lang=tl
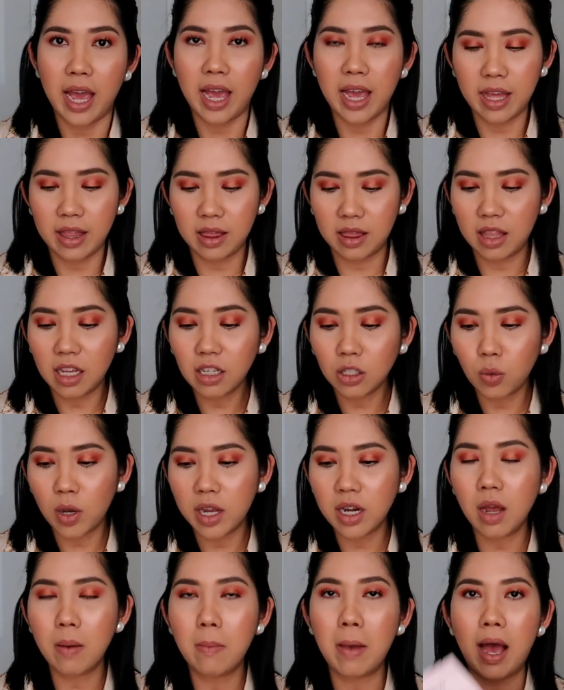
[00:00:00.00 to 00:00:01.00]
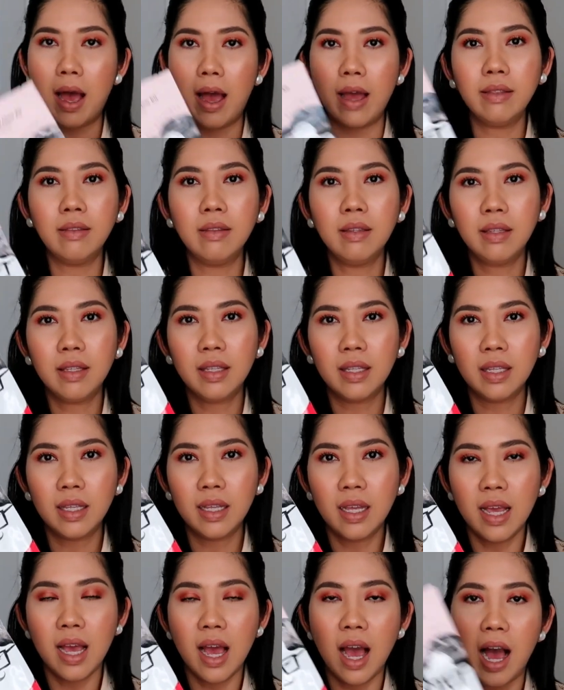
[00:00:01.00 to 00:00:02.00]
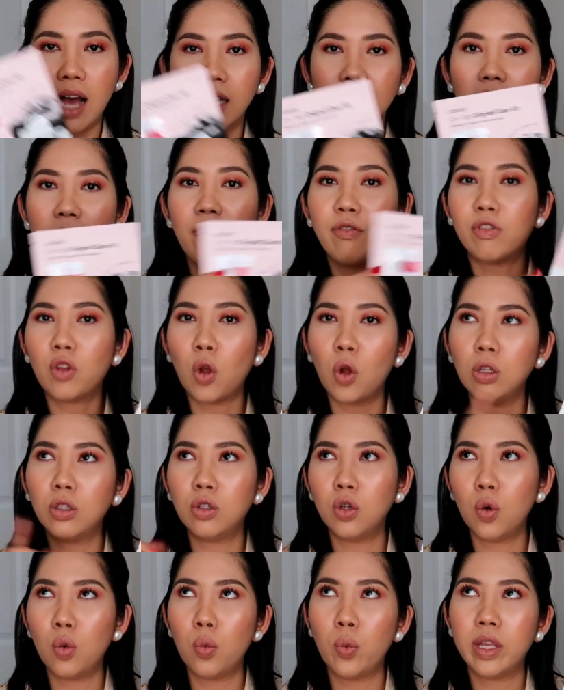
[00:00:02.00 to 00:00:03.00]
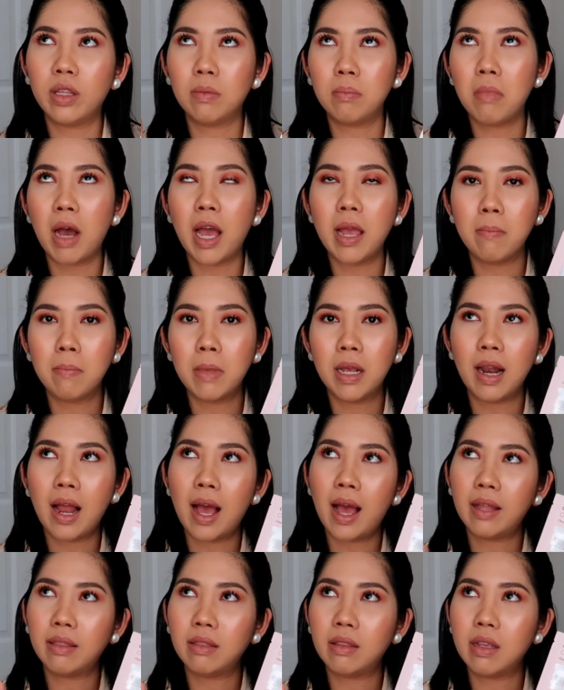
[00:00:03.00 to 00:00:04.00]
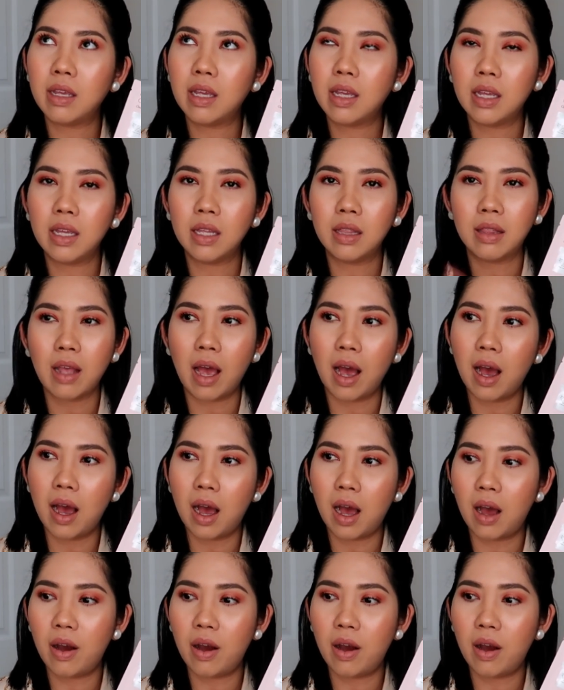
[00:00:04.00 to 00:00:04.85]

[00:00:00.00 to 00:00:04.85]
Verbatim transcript: And this one naman, as I've told you with my Milani na